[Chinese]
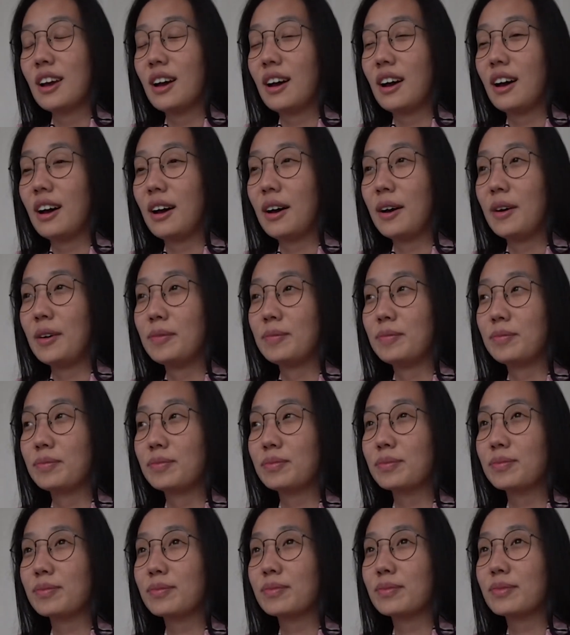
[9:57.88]
嗯，
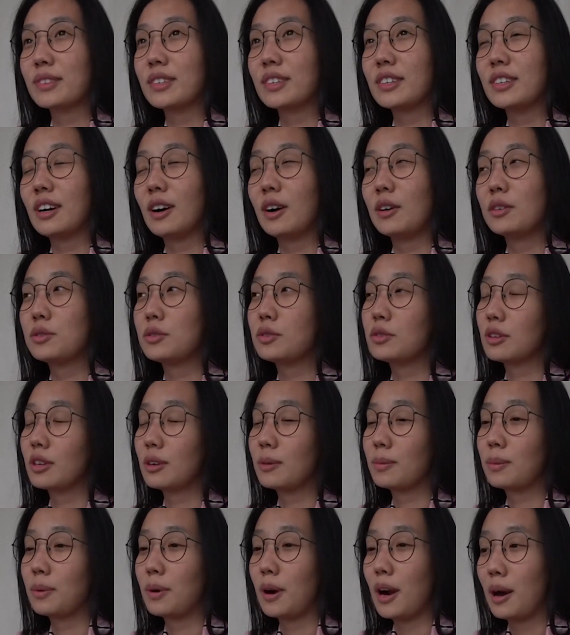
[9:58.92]
然后去
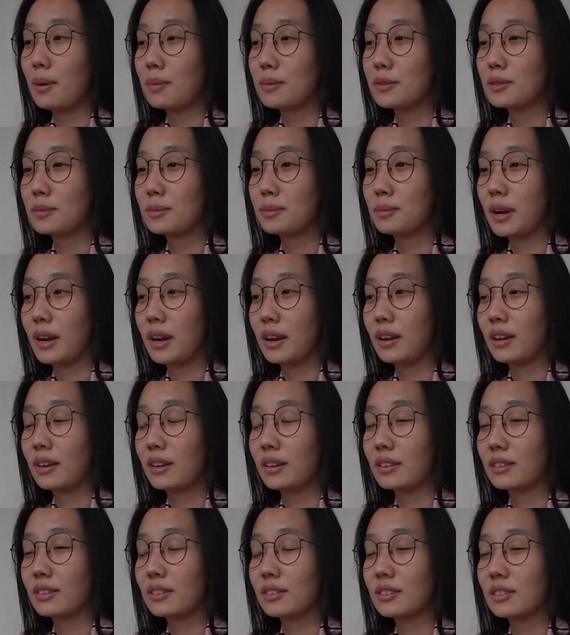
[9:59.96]
了 Palm s p r i n g
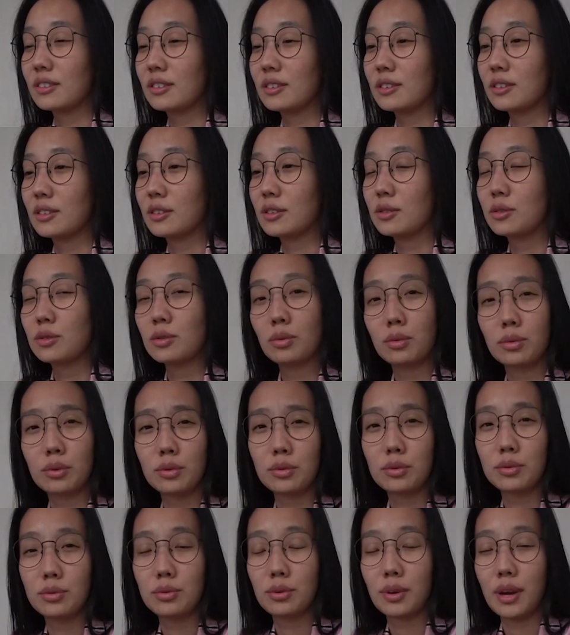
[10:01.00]
也棕
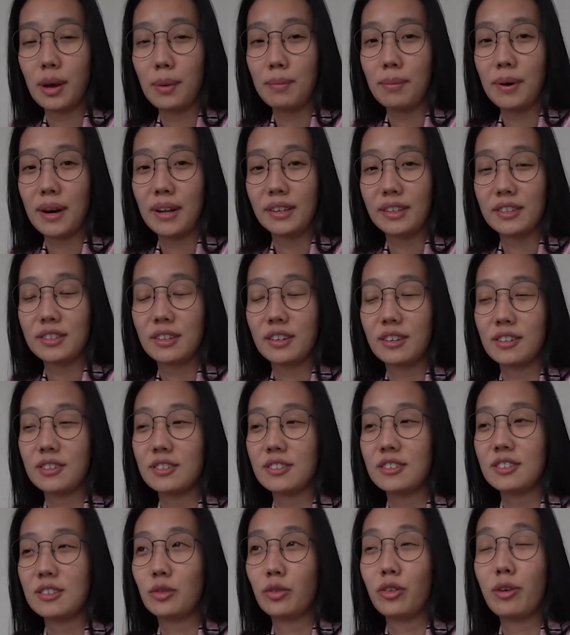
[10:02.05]
榈泉吧的城
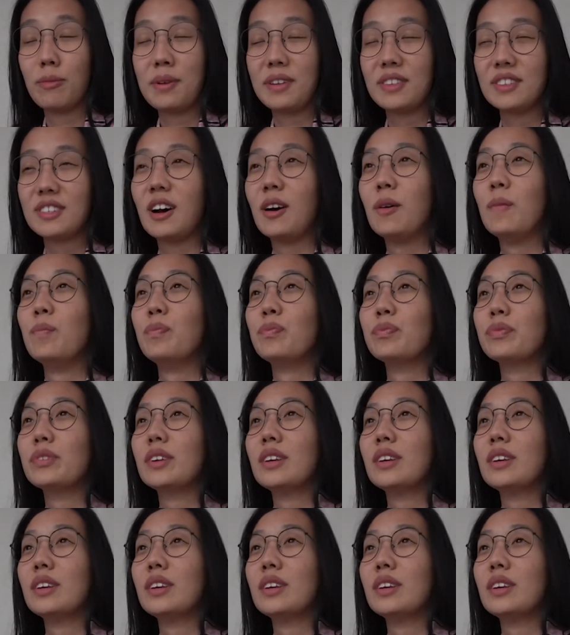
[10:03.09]
市，中文名叫。